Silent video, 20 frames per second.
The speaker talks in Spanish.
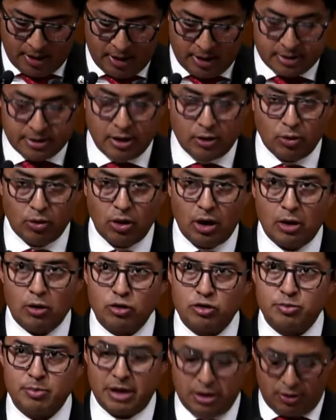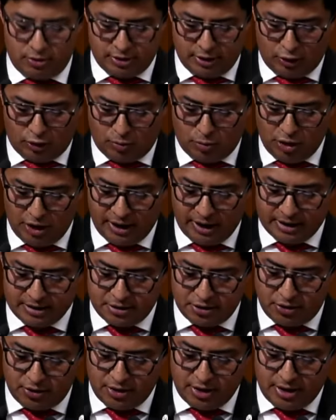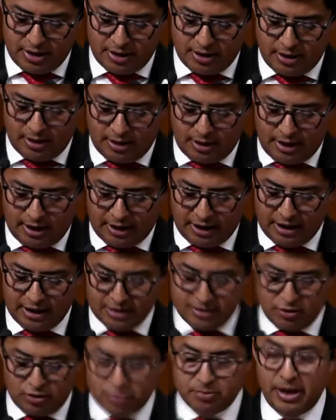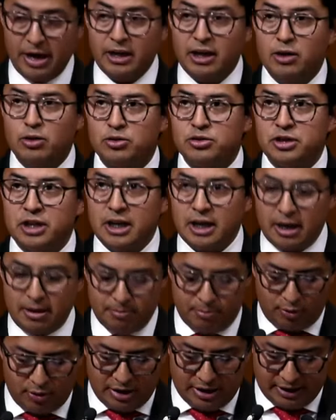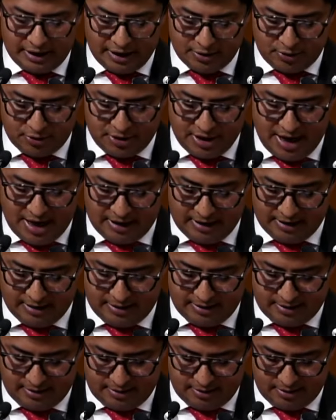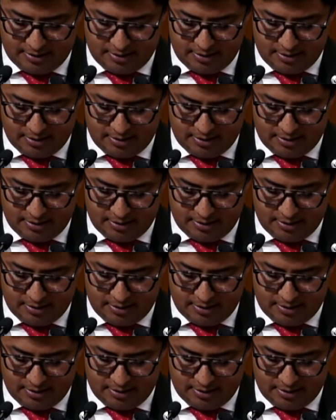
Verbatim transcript: Saludo a los medios de comunicación, a quienes nos ven y nos siguen por las redes sociales.